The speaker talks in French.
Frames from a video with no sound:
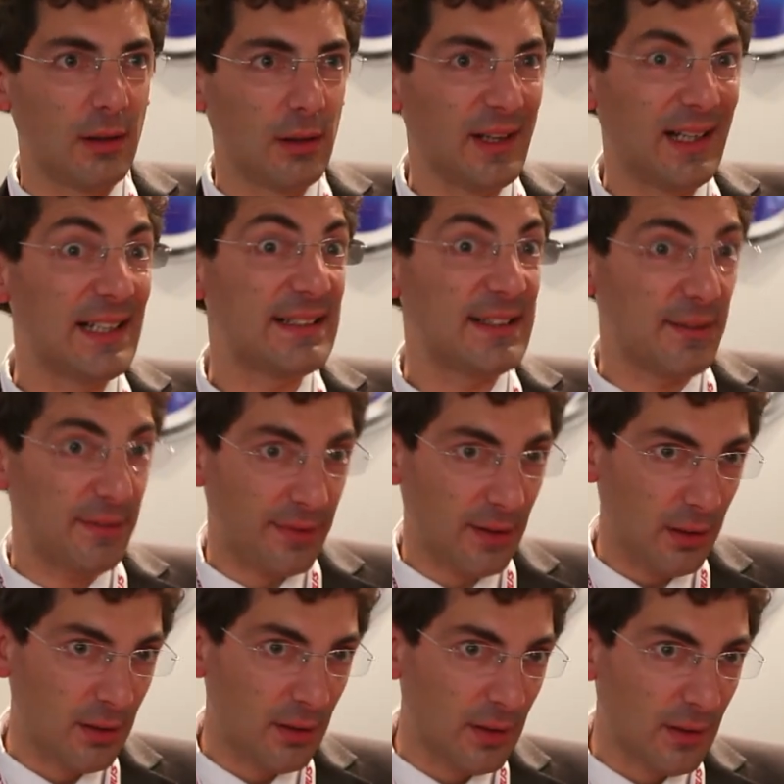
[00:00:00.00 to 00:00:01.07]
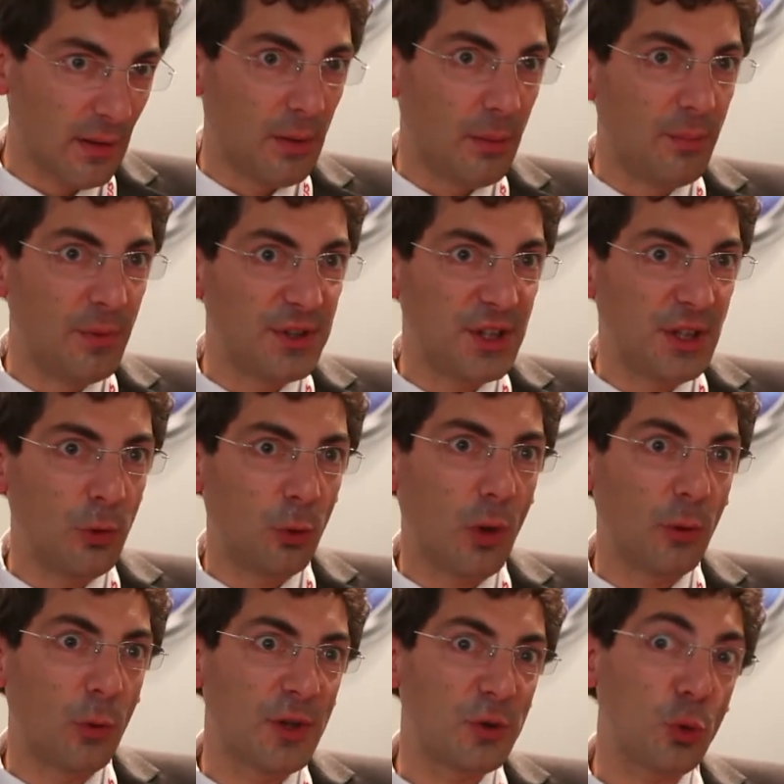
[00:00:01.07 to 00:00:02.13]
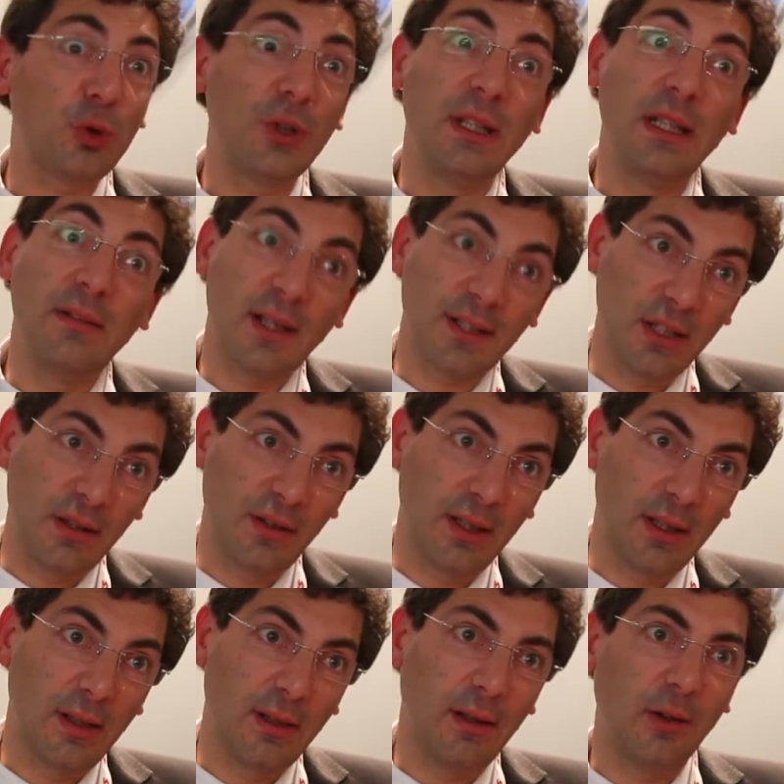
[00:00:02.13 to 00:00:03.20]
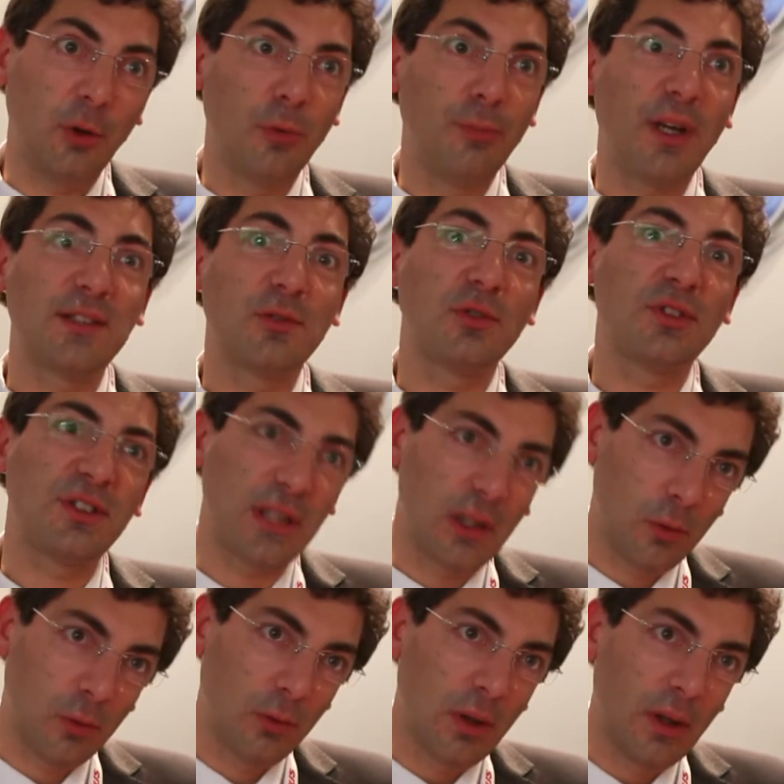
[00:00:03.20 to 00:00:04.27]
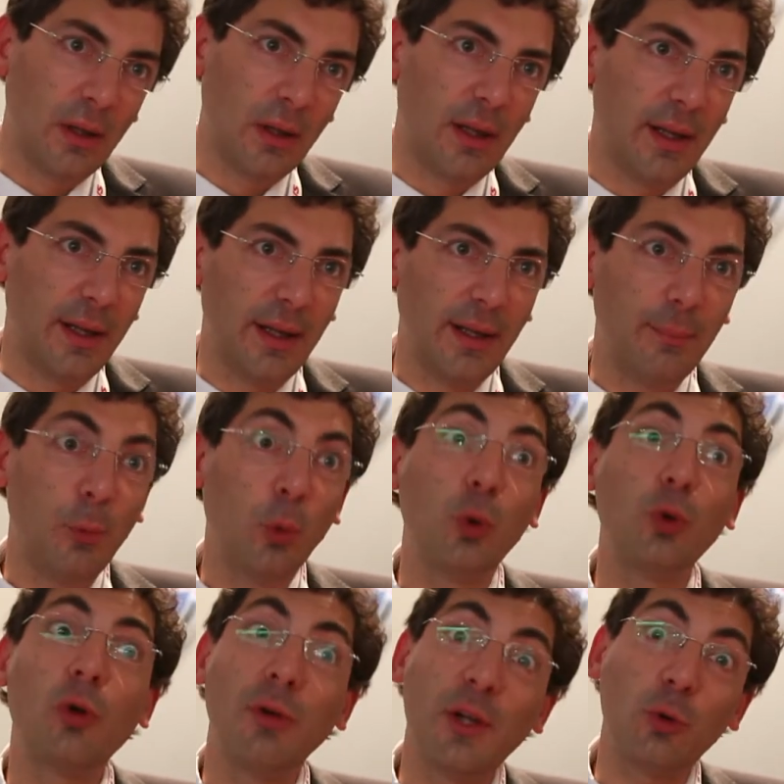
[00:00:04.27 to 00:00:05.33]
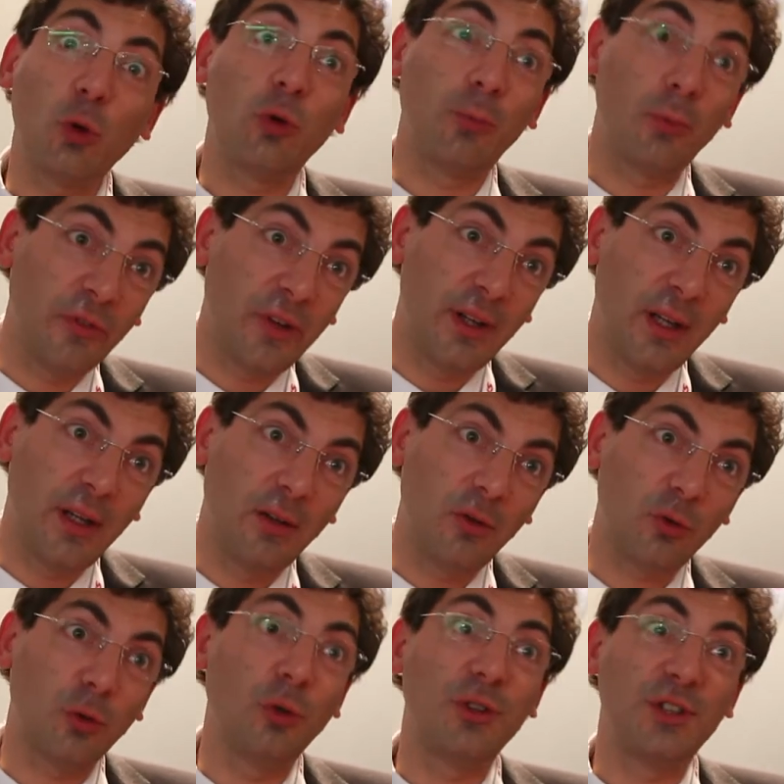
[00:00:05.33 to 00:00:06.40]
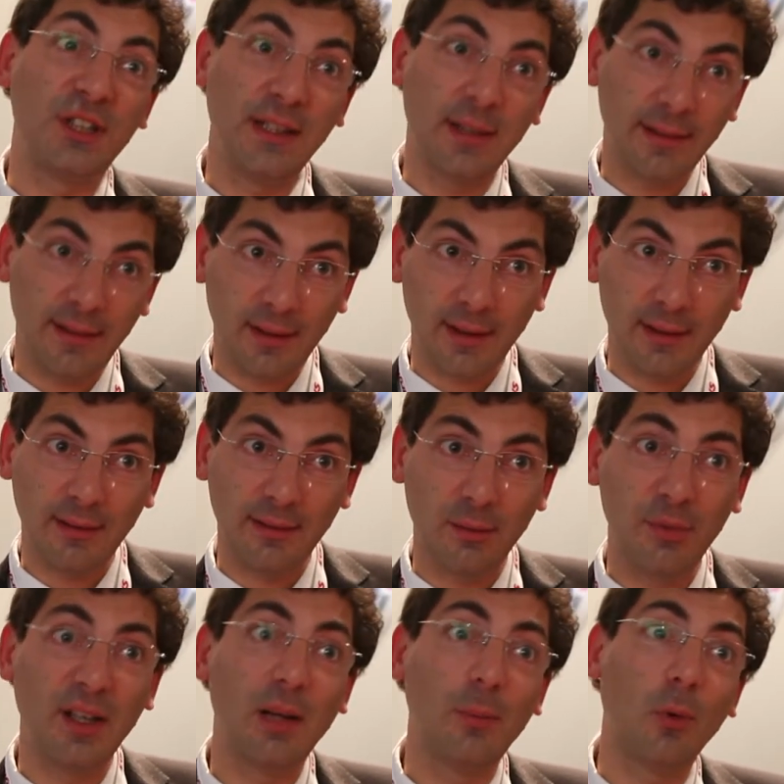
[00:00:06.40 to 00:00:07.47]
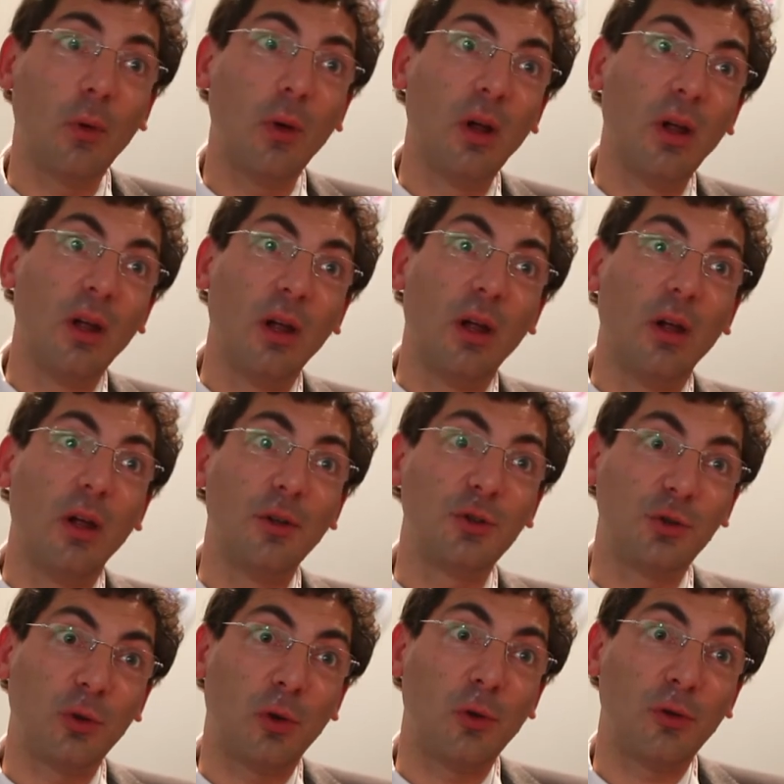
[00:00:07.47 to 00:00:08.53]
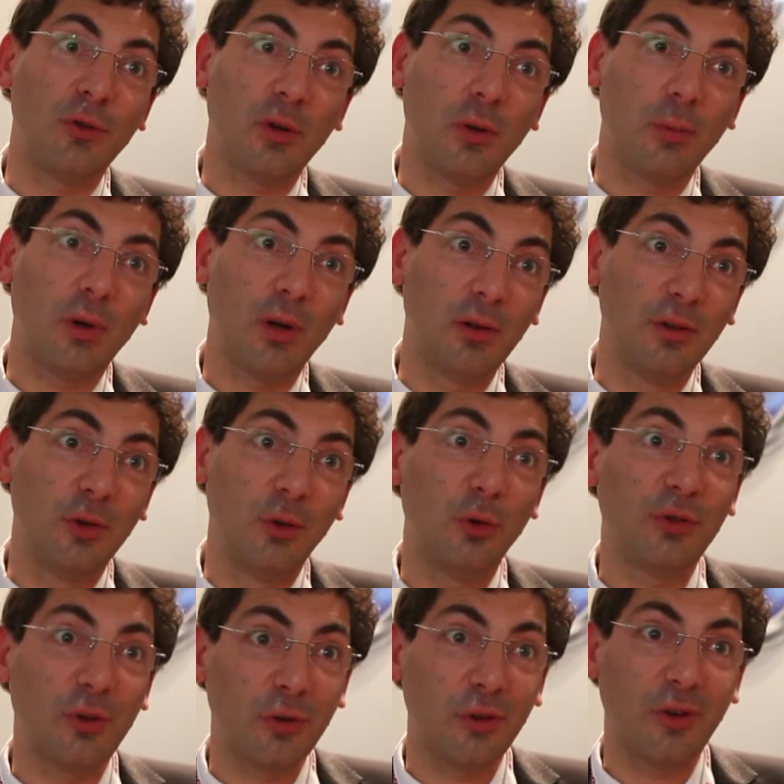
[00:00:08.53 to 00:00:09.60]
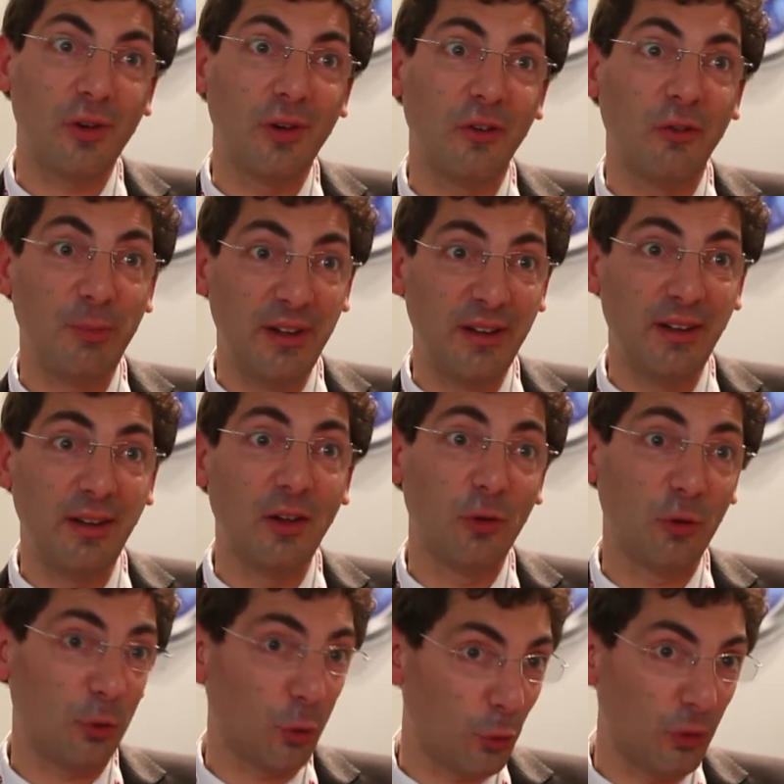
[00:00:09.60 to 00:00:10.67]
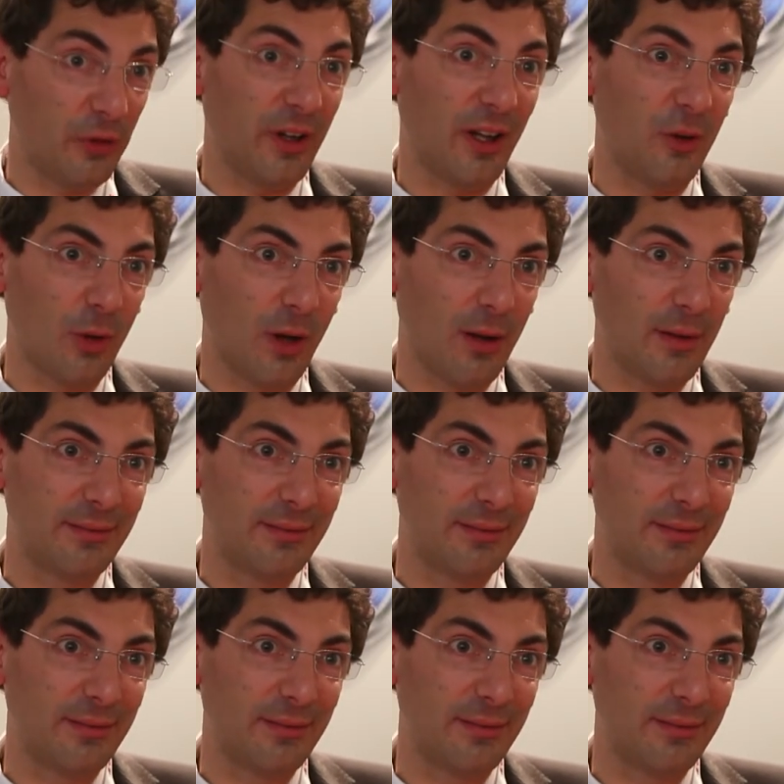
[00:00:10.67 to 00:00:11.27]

avec les CFA mais sinon un, sourcing diversifié, avec une présence salon et beaucoup de candidatures spontanées sur notre site internet, mais également euh, sur l'ensemble de nos centres euh, Speedy sur tout le territoire.